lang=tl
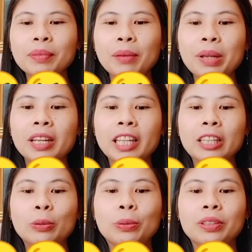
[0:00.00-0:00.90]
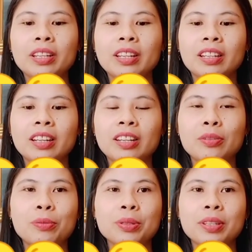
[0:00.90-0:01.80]
Malaking tulong din ang
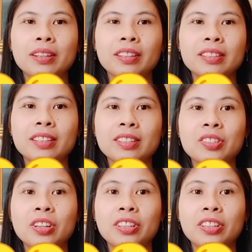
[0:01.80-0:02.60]
ano mo sa, sa channel